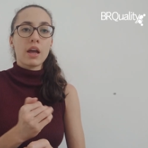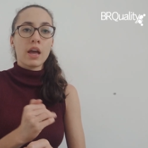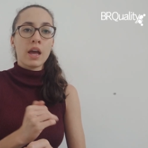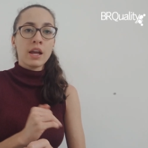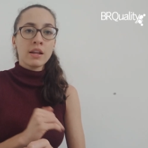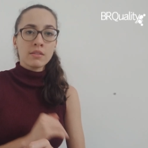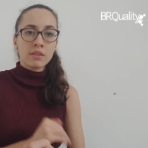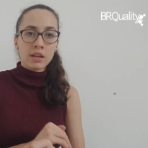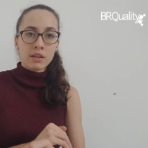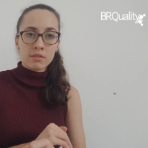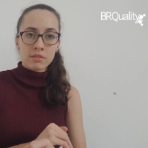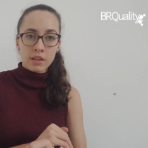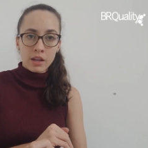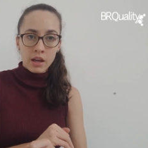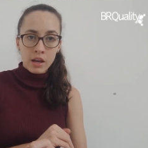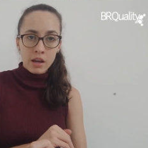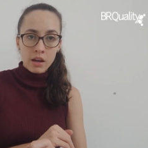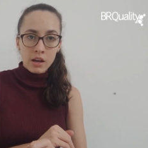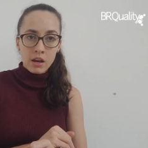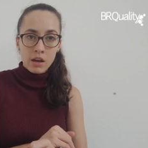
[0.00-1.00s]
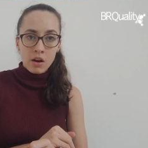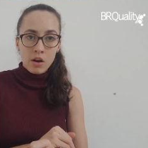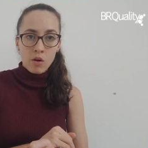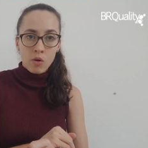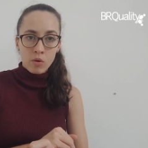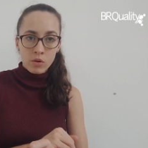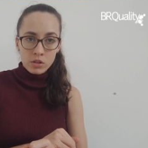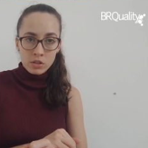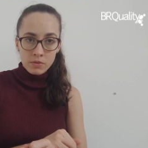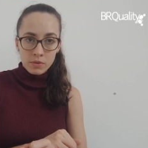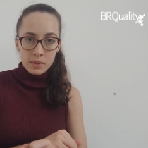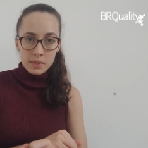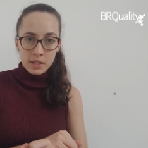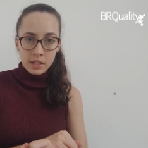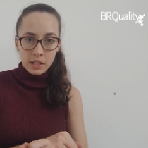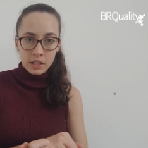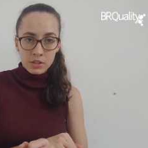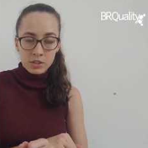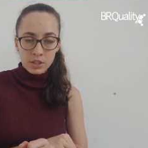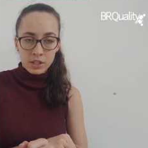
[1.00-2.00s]
entender onde
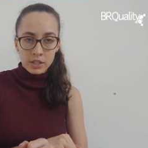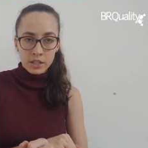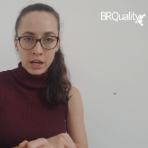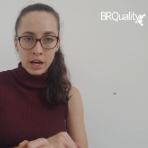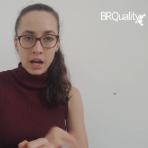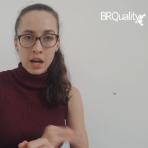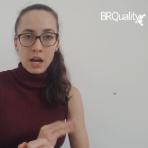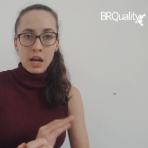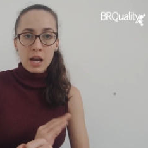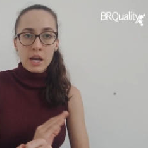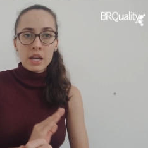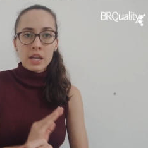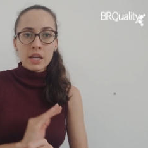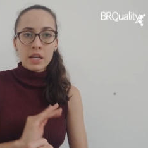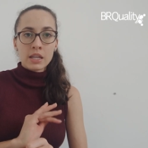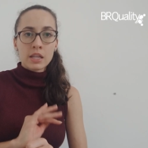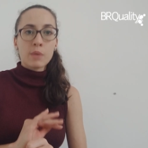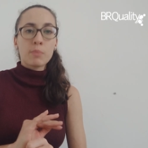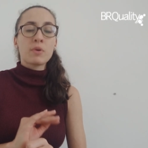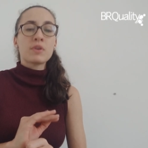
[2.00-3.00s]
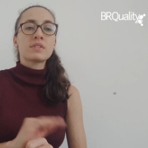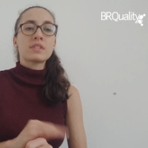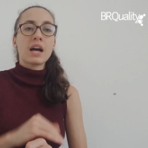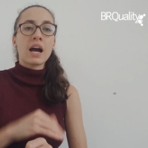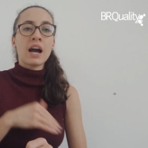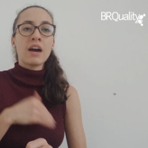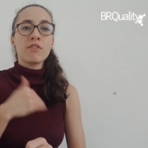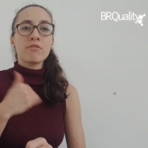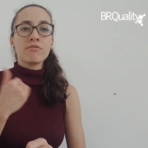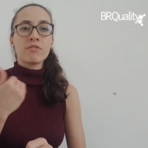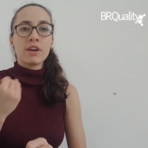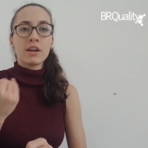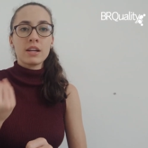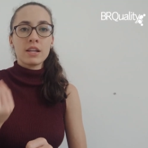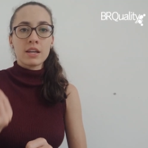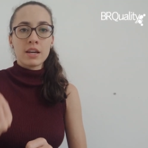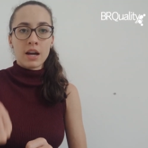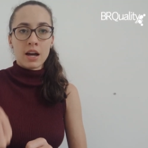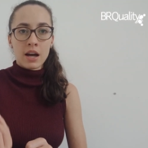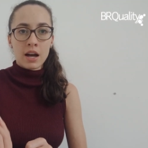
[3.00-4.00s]
você quer chegar e depois
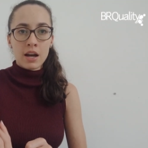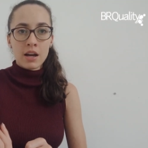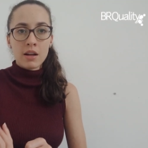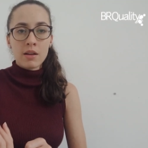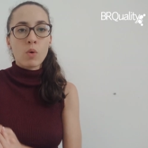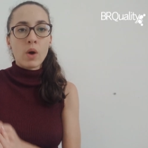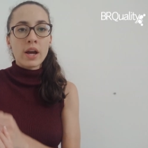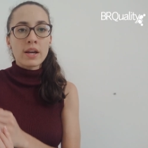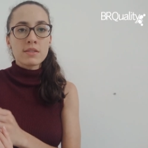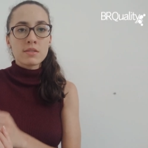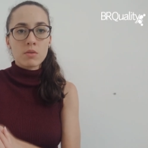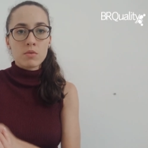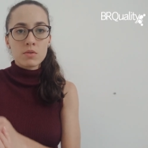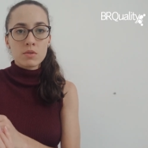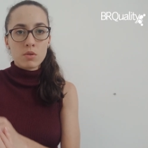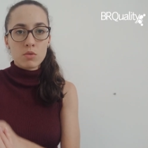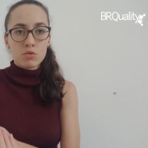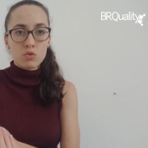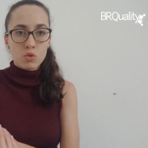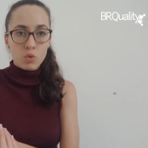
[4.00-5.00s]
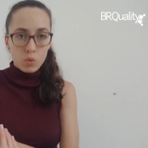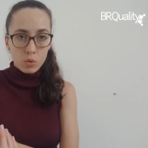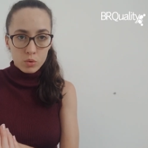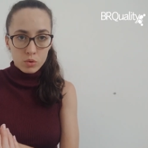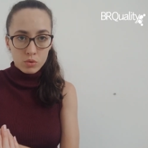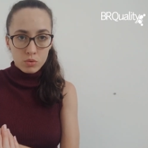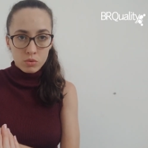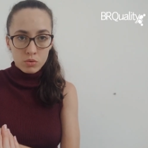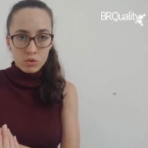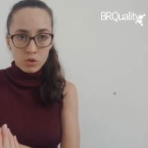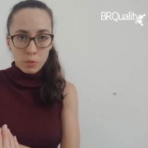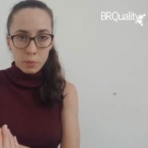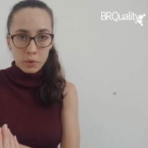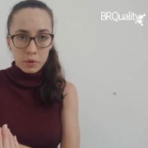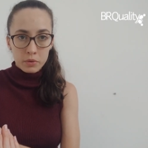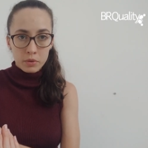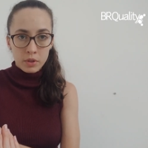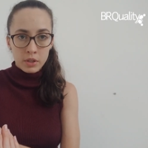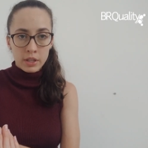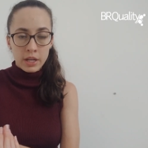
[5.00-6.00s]
avaliar quais são os seus custos de
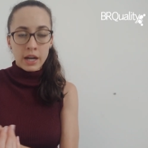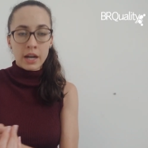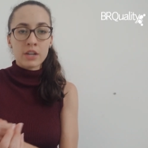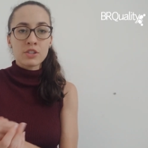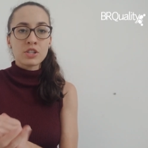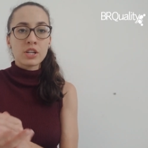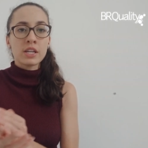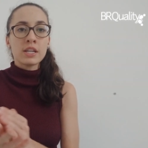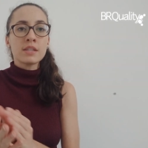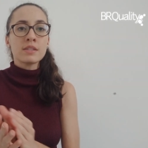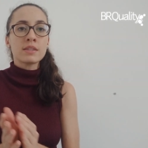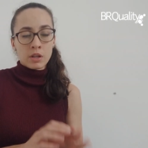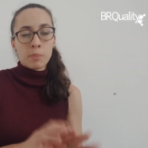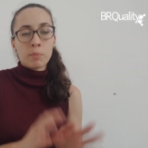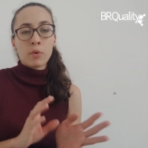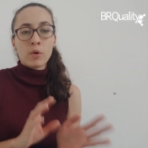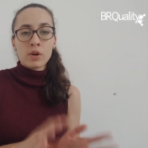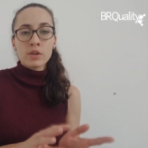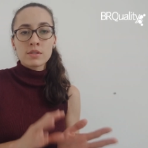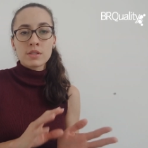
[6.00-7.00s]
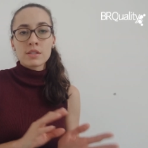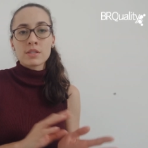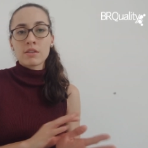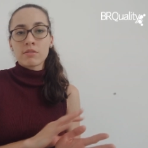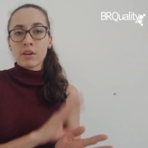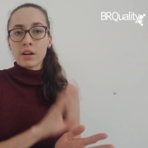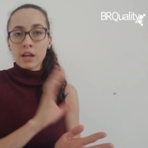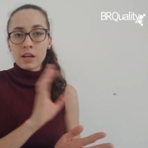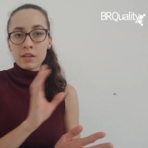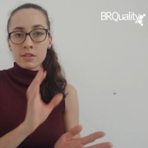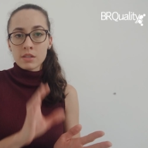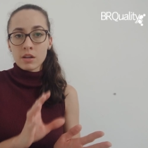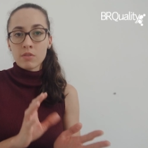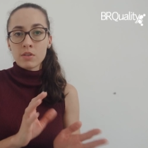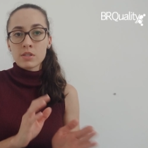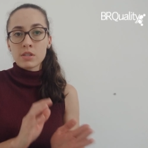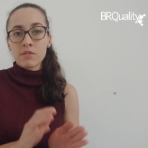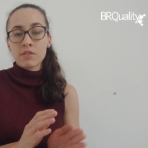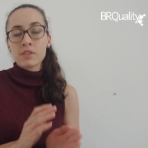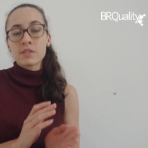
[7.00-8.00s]
oportunidade e depois dessa avaliação
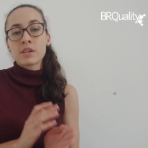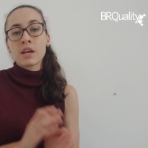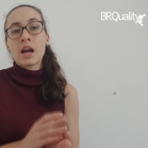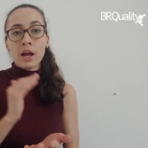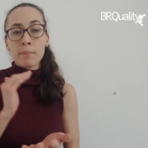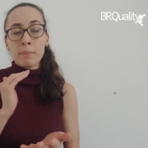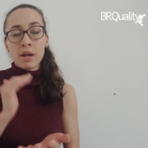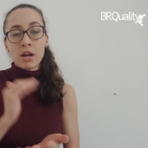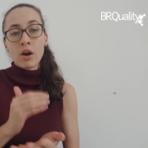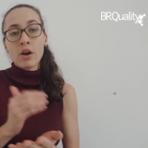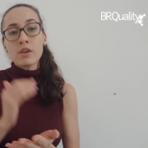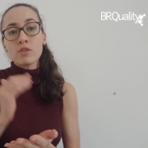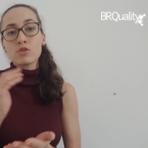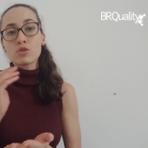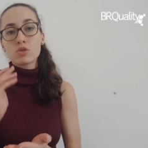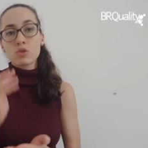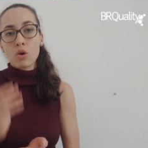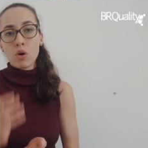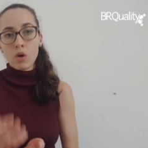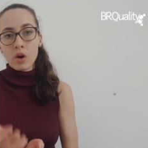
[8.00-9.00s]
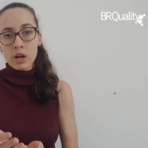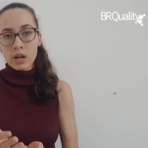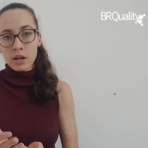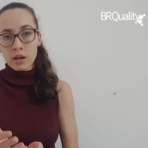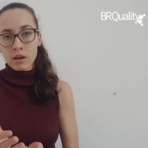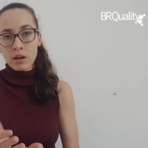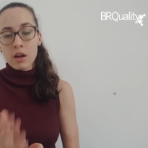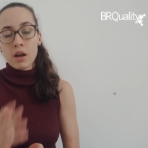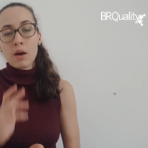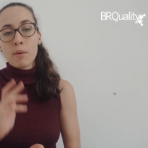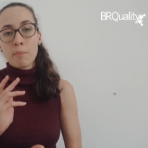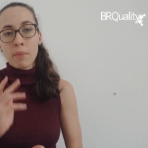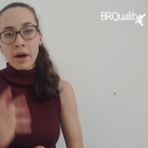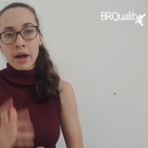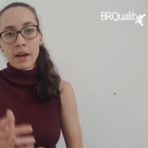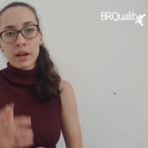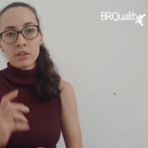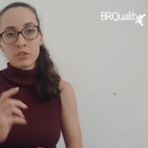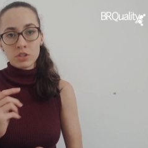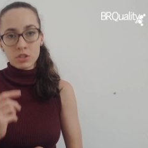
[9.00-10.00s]
você fazer a melhor escolha
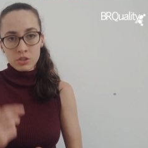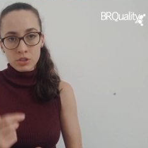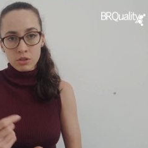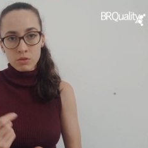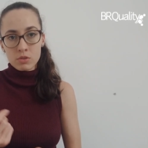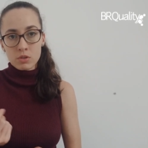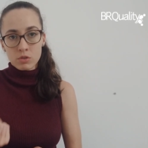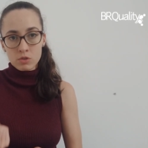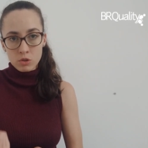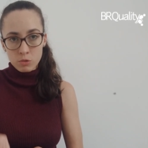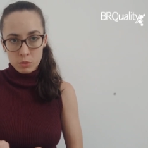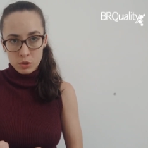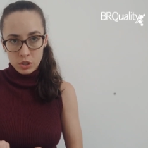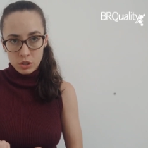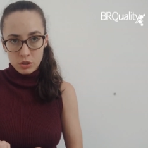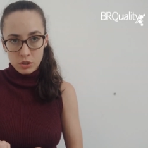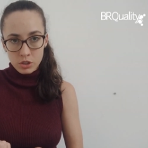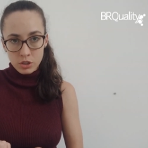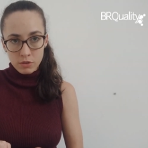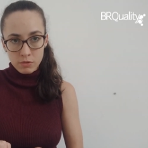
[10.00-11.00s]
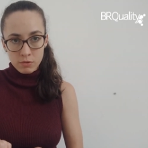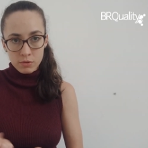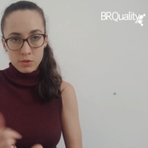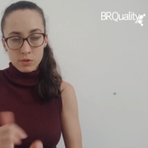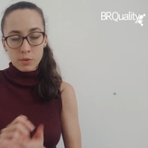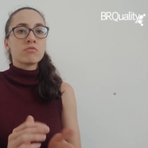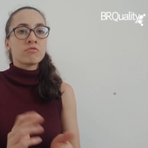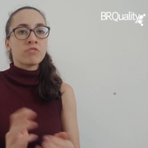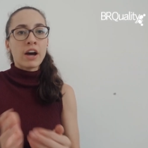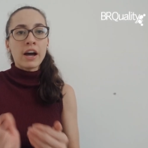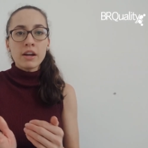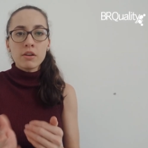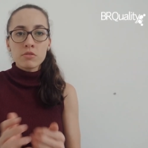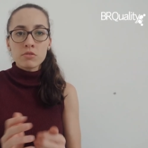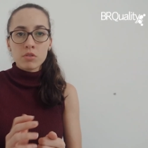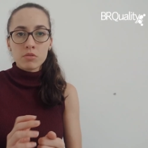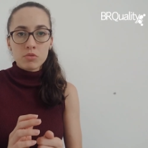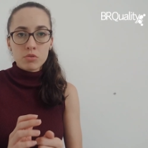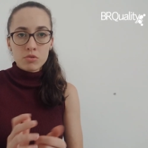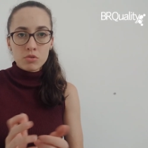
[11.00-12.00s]
para atingir os seus objetivos.
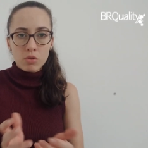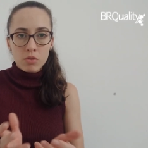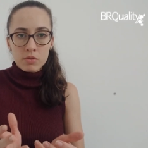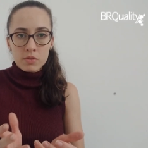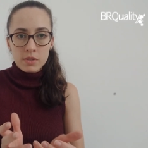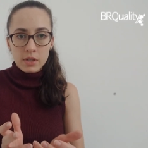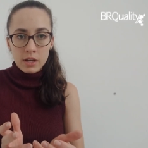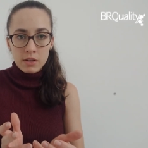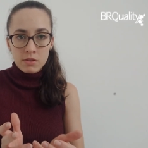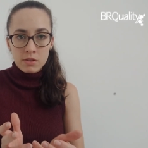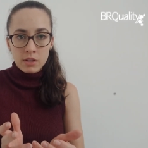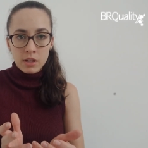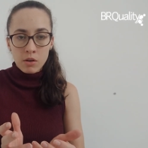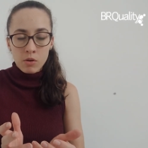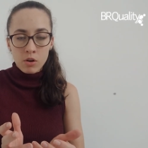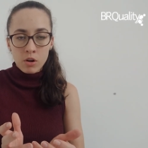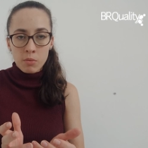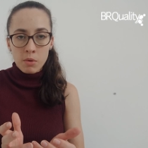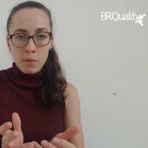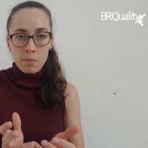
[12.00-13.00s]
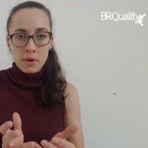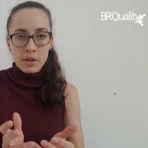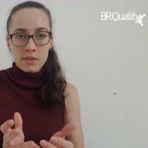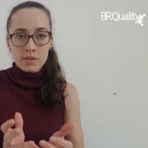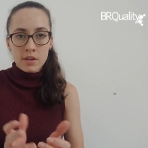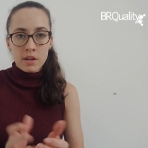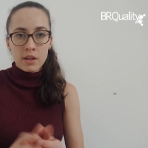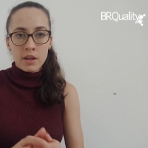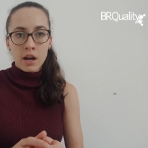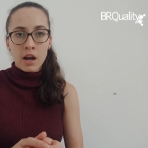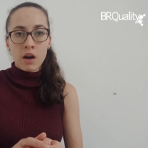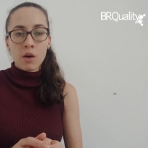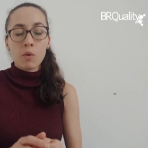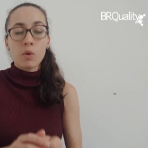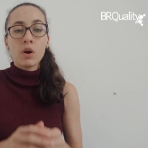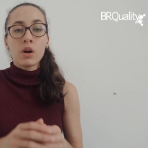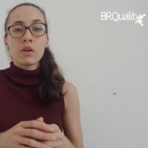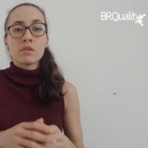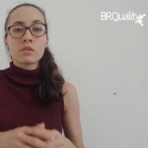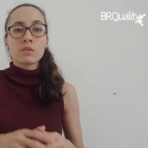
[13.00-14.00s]
Vários outros conceitos da economia
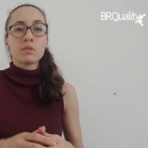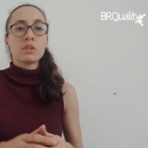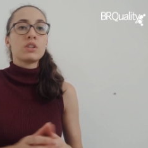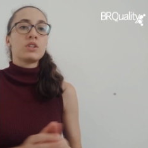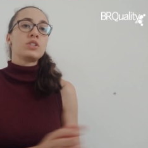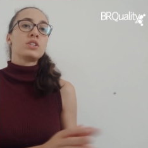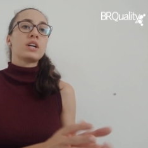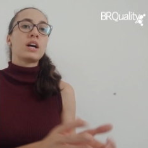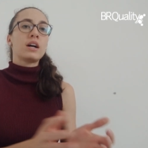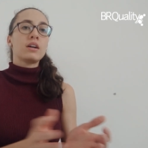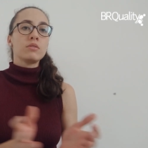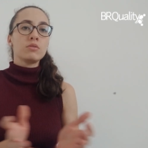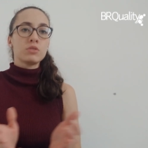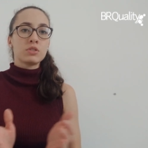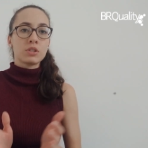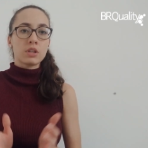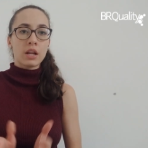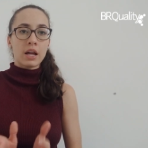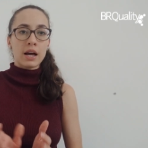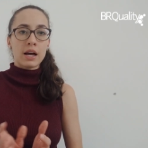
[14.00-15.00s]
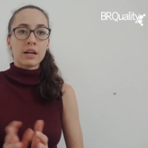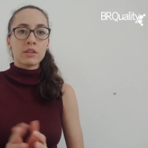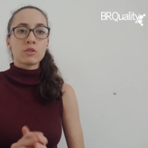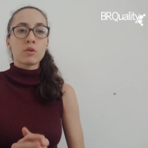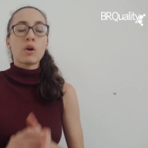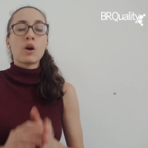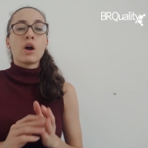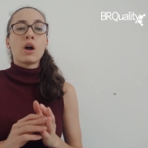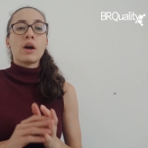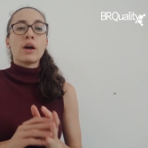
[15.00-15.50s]
empresarial são deixados de lado,